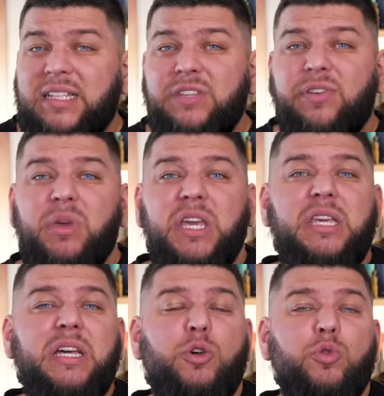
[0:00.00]
natif
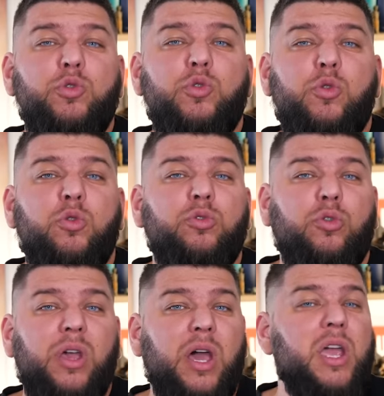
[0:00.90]
américain connu sous le nom
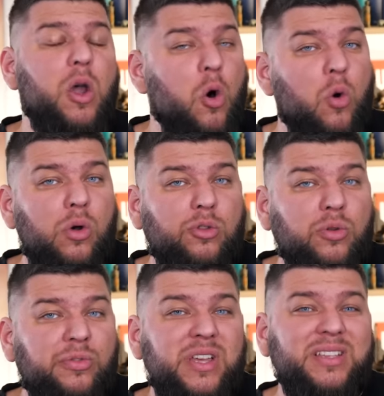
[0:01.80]
de Gray Hall
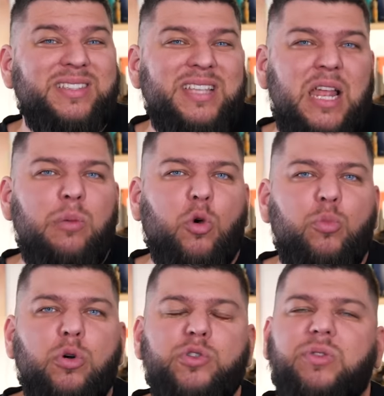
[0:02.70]
devient
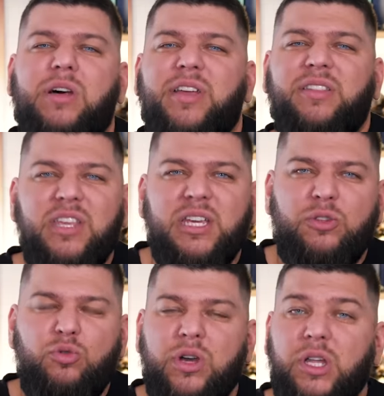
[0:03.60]
célèbre pour son travail
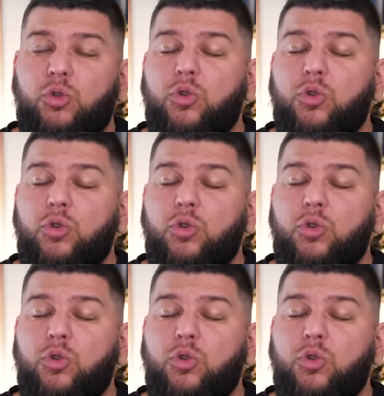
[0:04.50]
d'écriture et